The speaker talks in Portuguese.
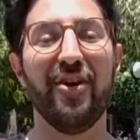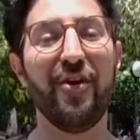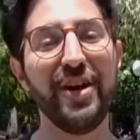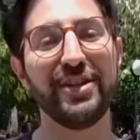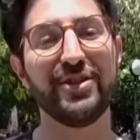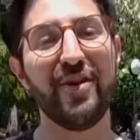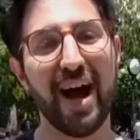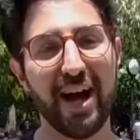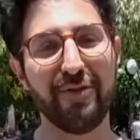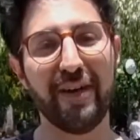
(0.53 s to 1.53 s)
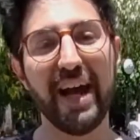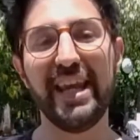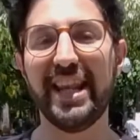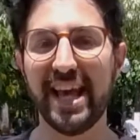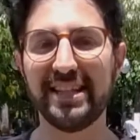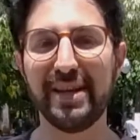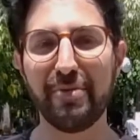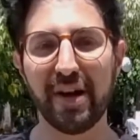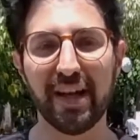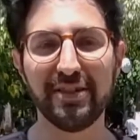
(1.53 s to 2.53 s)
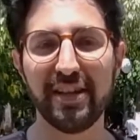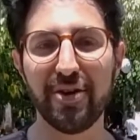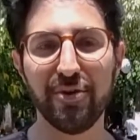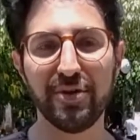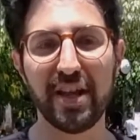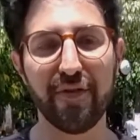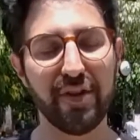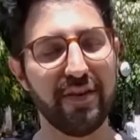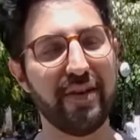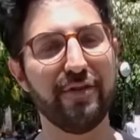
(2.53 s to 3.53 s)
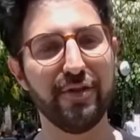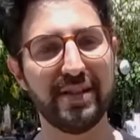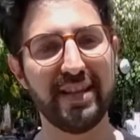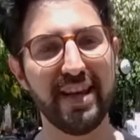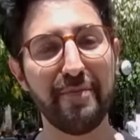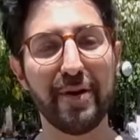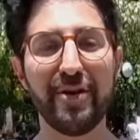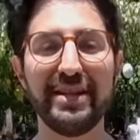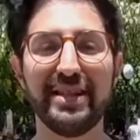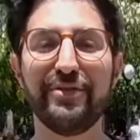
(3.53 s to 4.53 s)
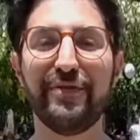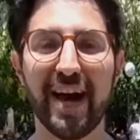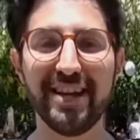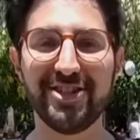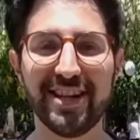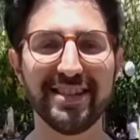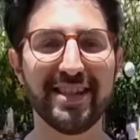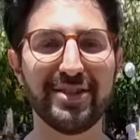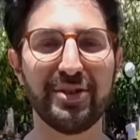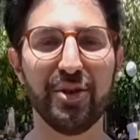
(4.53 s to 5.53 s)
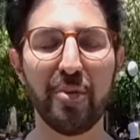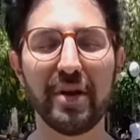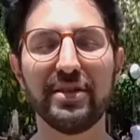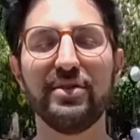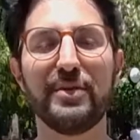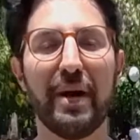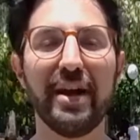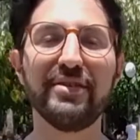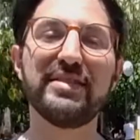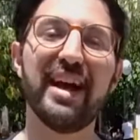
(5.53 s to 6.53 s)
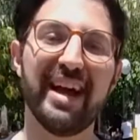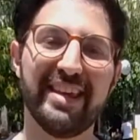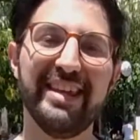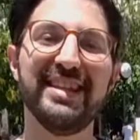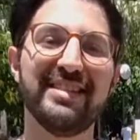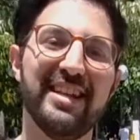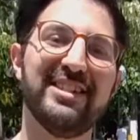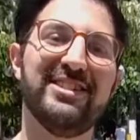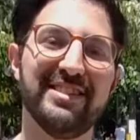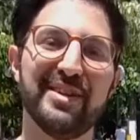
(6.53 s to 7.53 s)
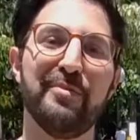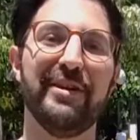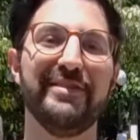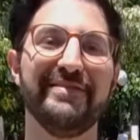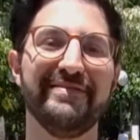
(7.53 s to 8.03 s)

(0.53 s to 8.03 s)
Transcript: Oi, eu sou o Rafa e nessa temporada do Degusta eu vou levar você para conhecer várias dicas gastronômicas nos bairros aqui da cidade de São Paulo.